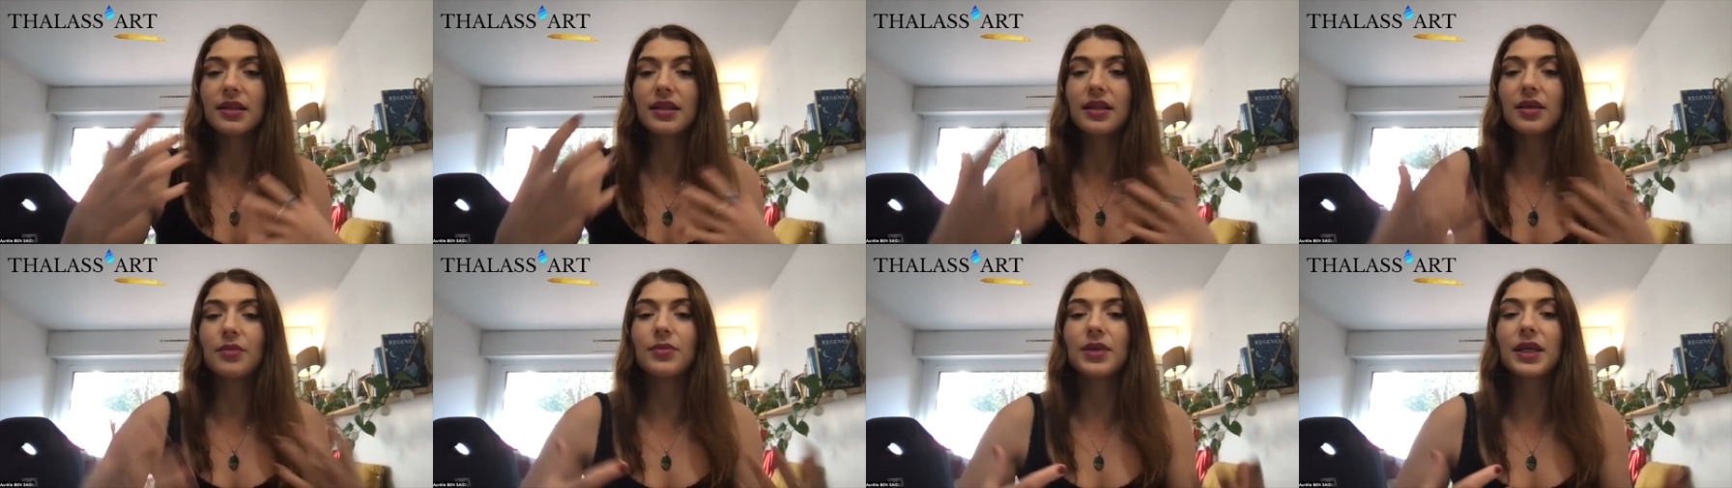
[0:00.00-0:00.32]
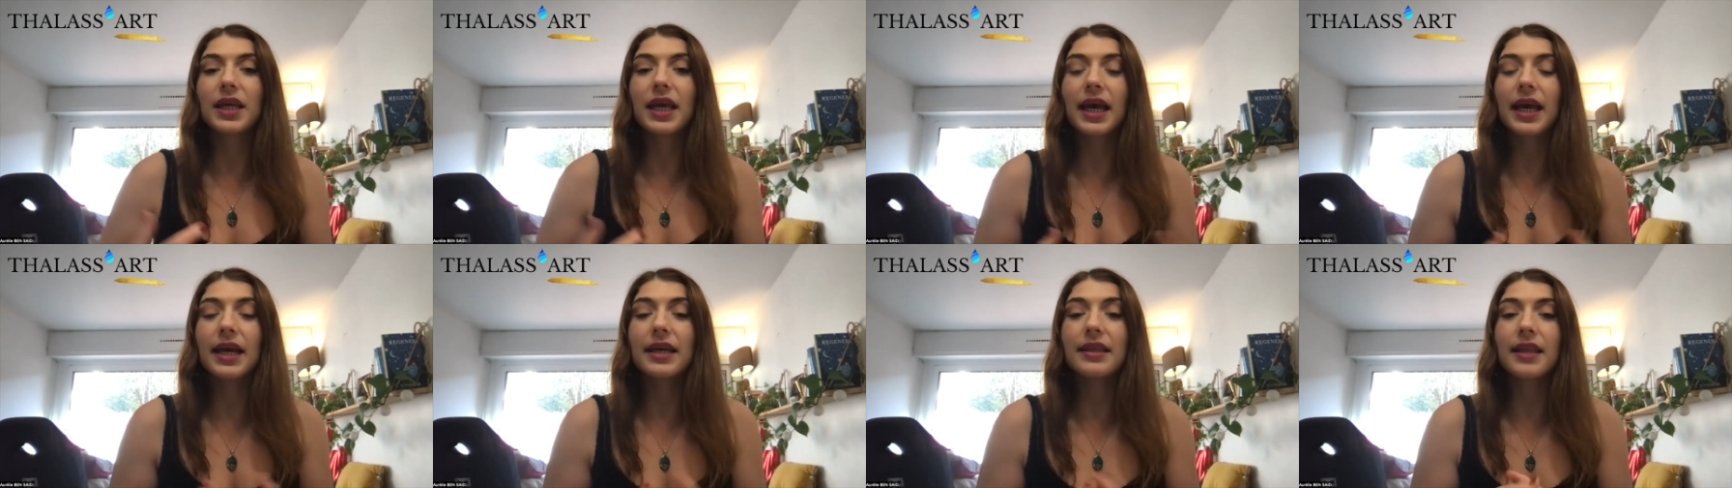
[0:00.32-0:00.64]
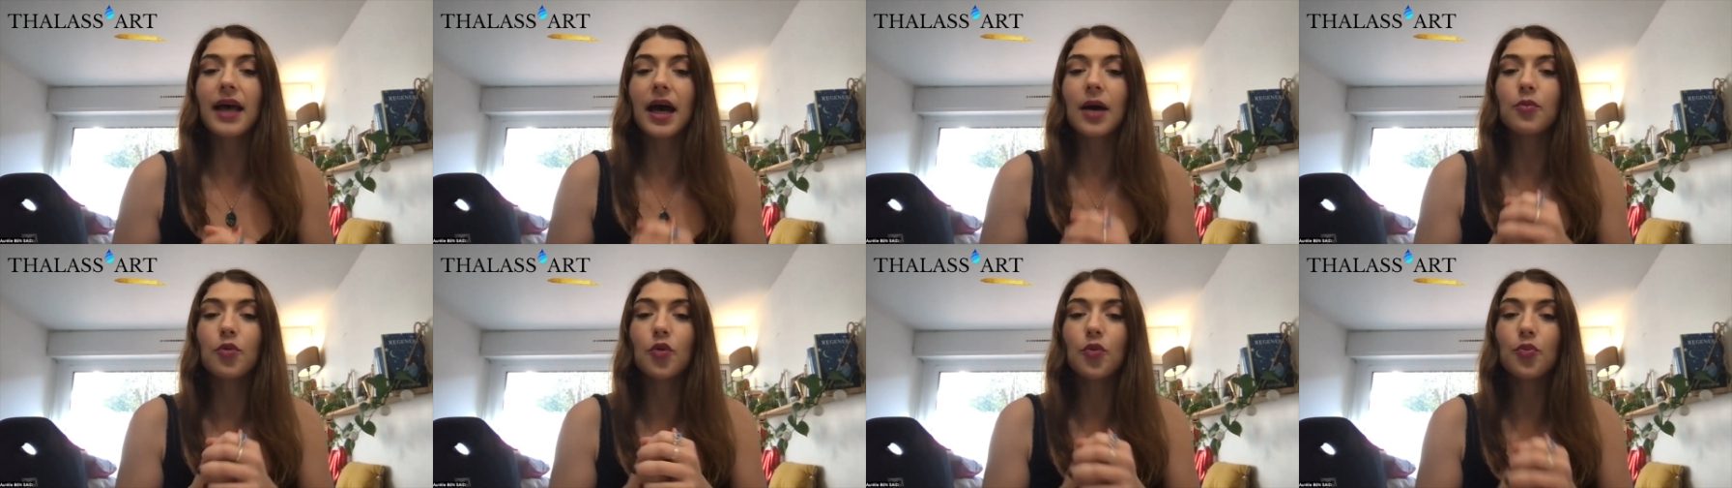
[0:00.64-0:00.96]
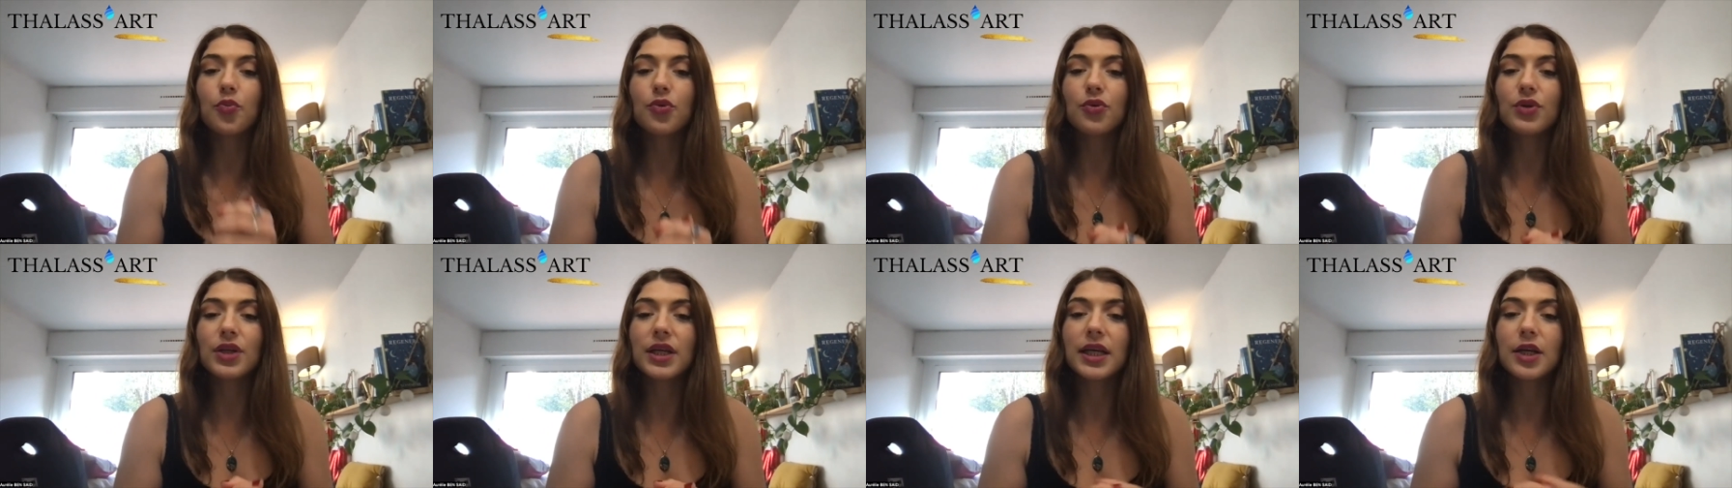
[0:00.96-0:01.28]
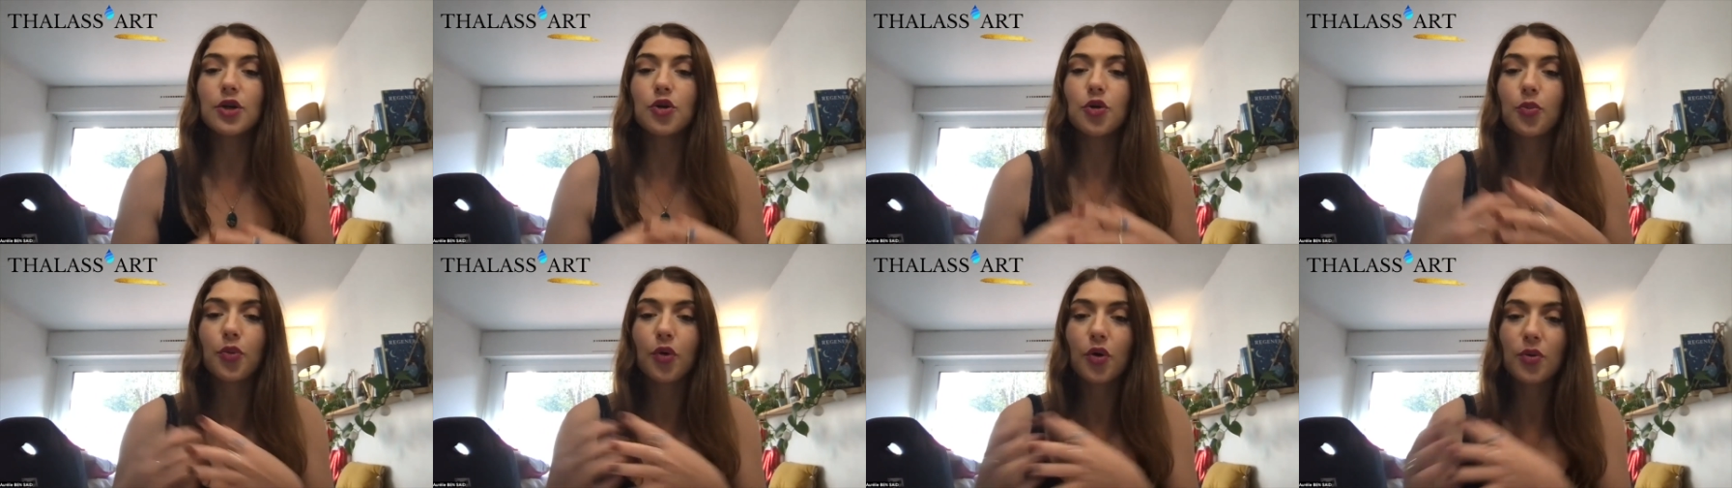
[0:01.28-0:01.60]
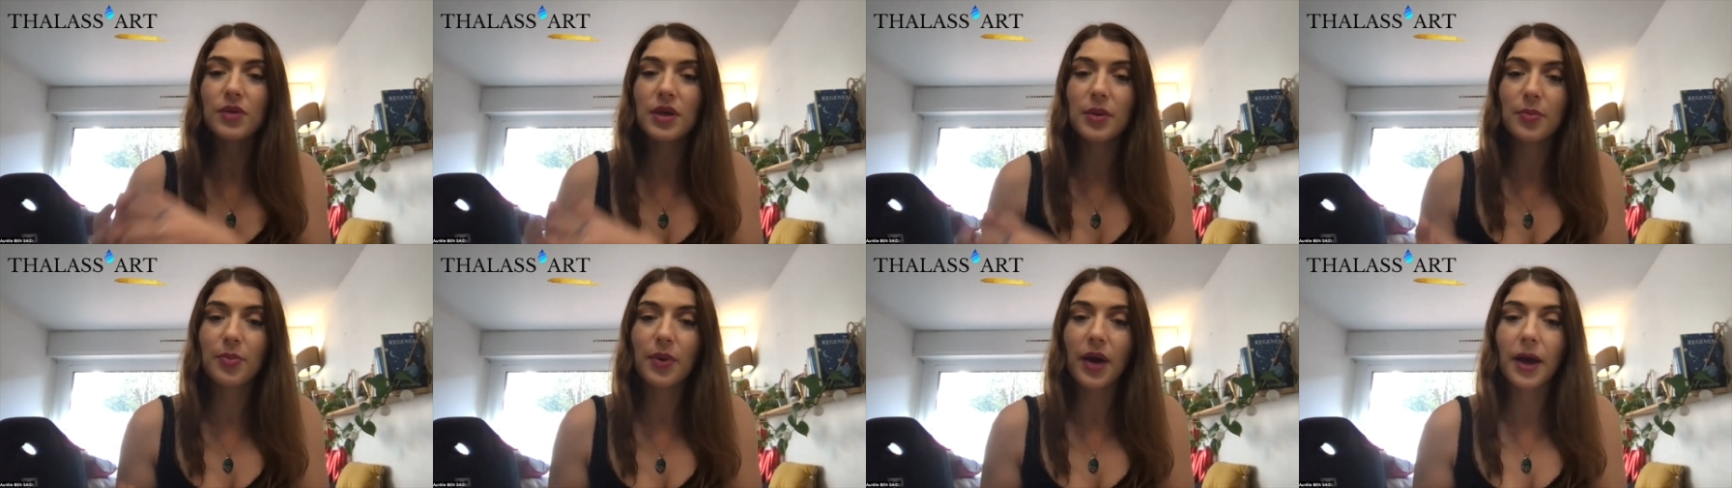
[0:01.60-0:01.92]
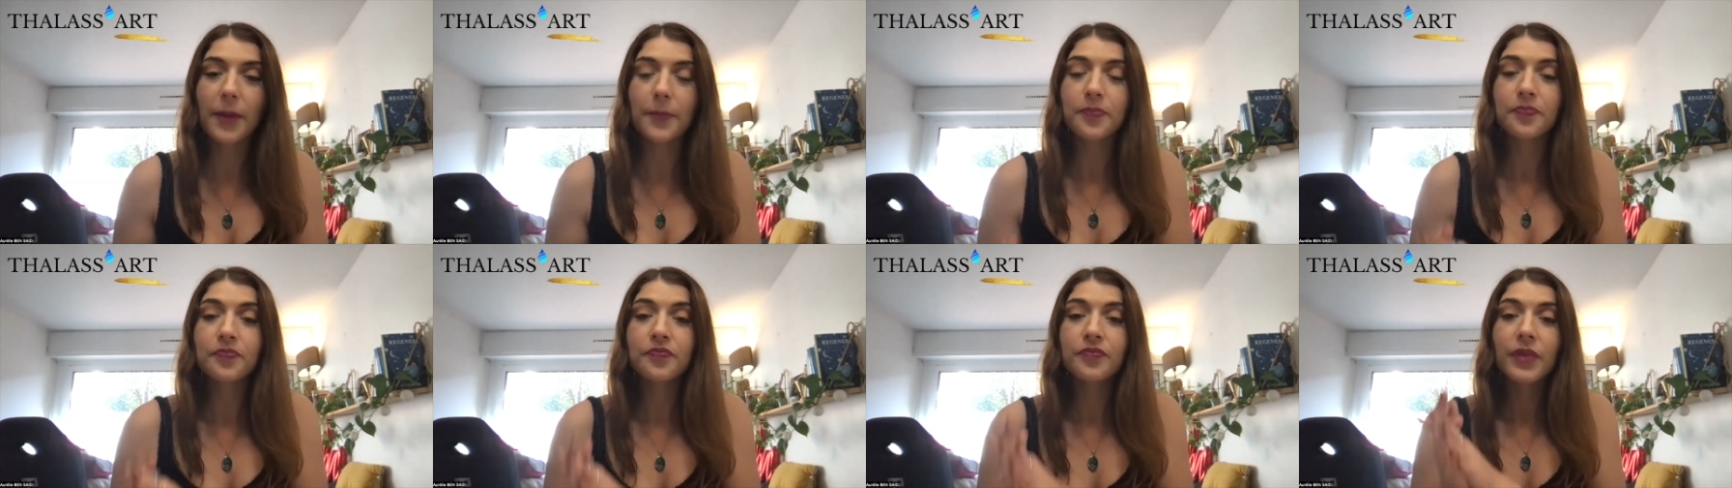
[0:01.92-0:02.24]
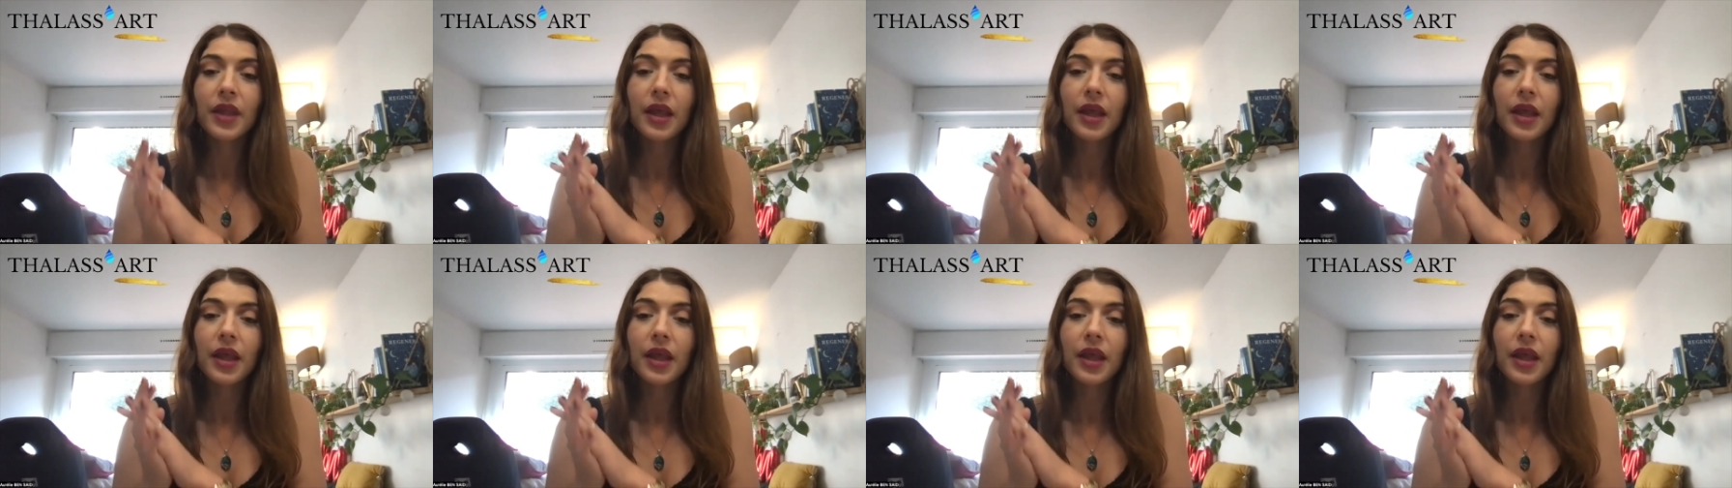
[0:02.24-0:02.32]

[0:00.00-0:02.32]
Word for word: des migraines à Montpellier est le premier pas